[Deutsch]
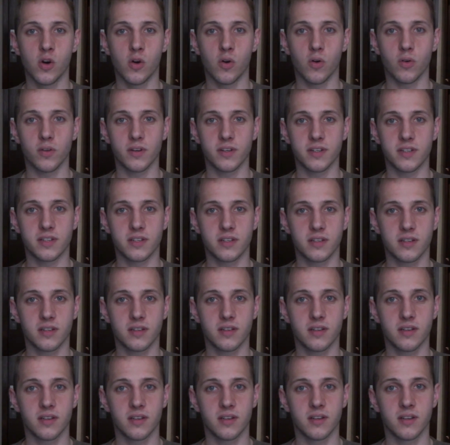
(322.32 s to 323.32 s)
Und
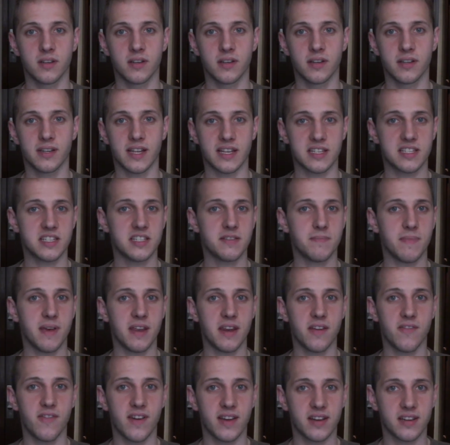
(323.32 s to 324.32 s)
das ist im
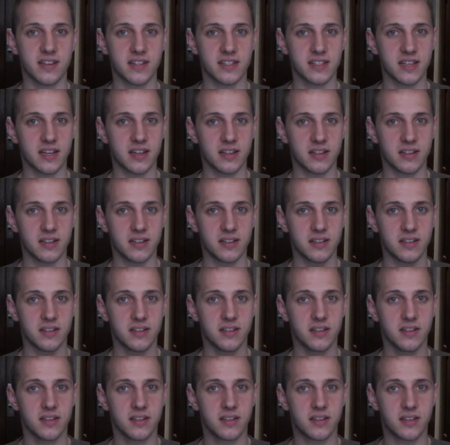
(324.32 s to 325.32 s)
Endeffekt dieser
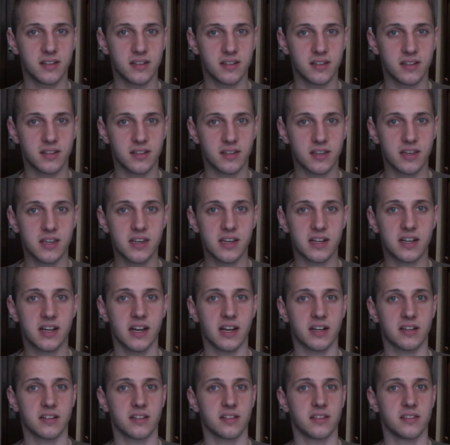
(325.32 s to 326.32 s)

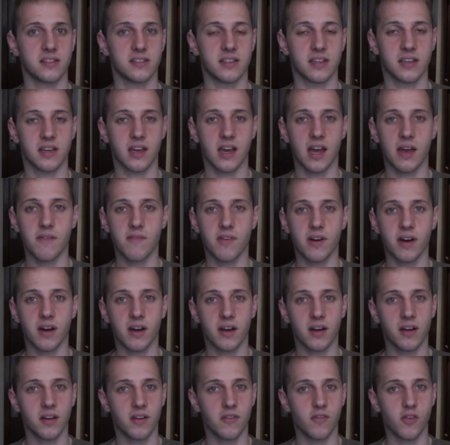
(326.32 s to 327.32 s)
Kindercharakteristik.
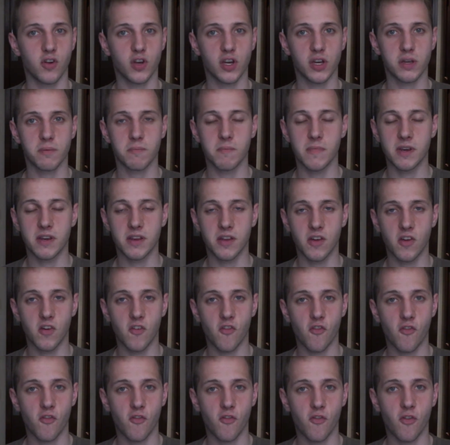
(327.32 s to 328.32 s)
Einfach wirklich mit
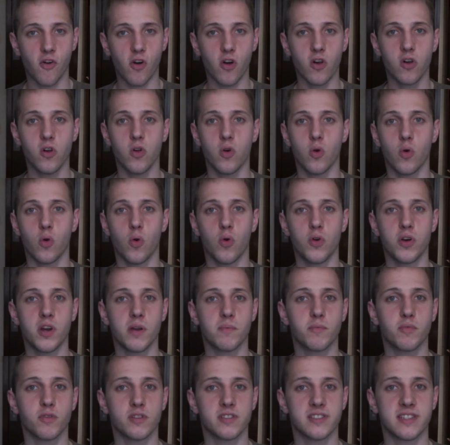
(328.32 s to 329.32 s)
voll
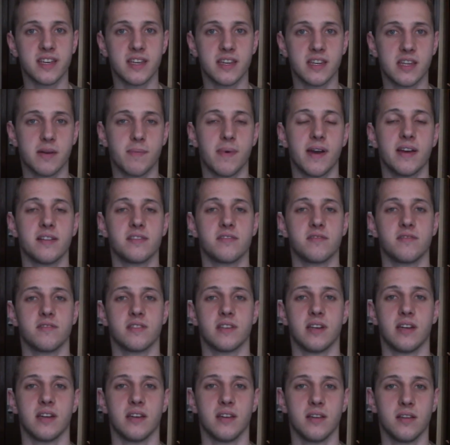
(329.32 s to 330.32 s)
100% dabei zu
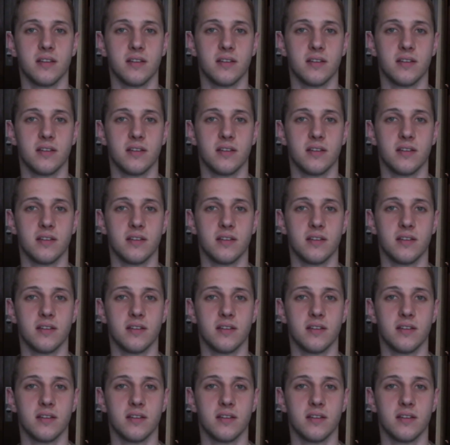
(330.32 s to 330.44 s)
sein.